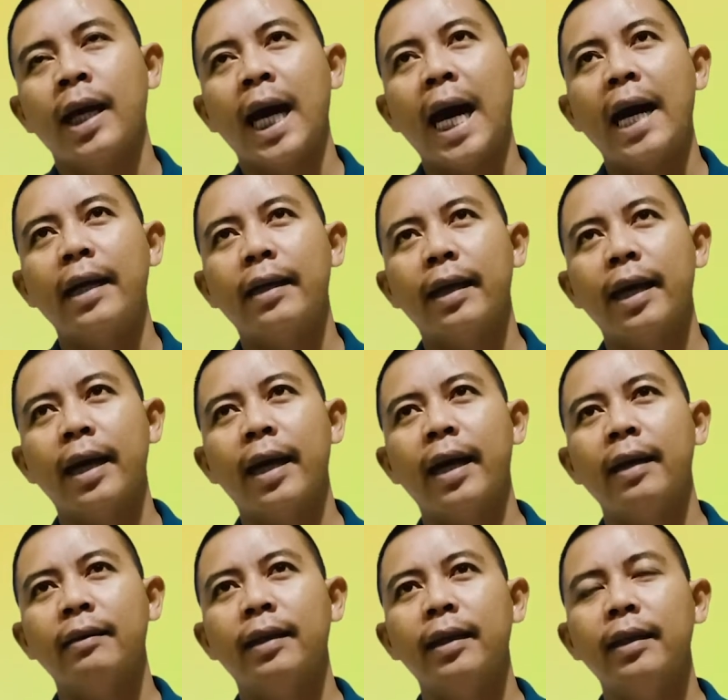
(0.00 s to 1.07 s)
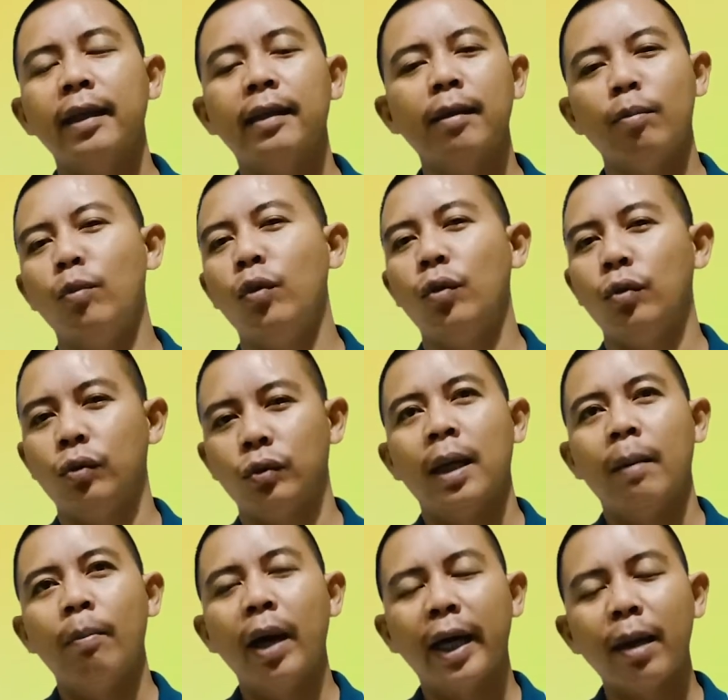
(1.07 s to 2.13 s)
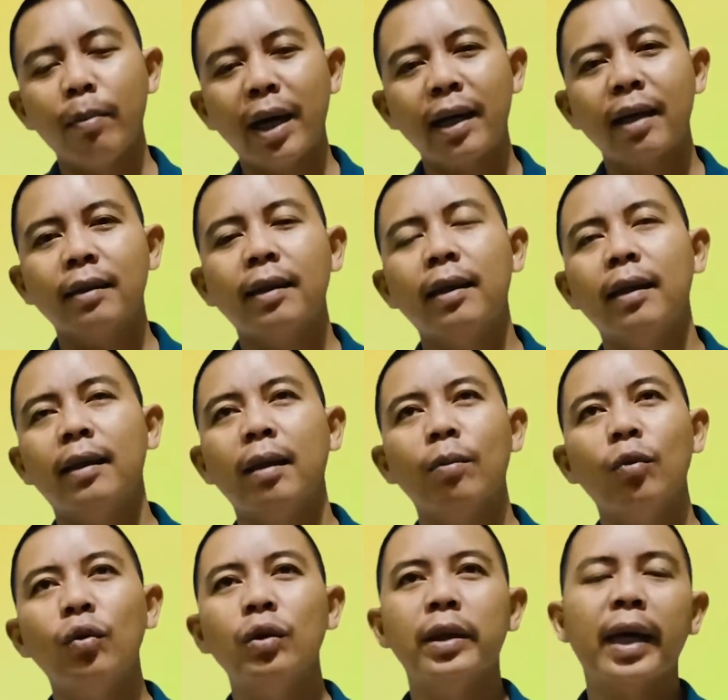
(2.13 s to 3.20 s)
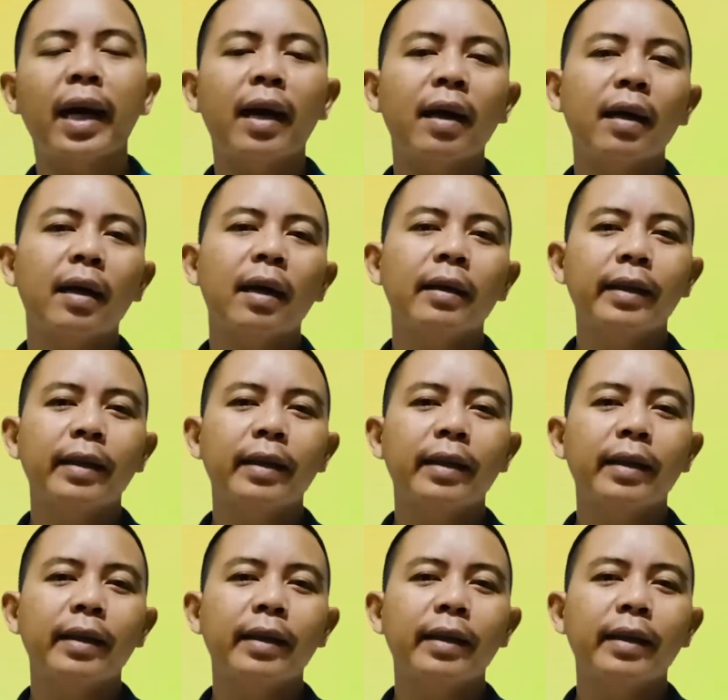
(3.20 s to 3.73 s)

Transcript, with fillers: ada titik temu. Bagaimana titik temunya?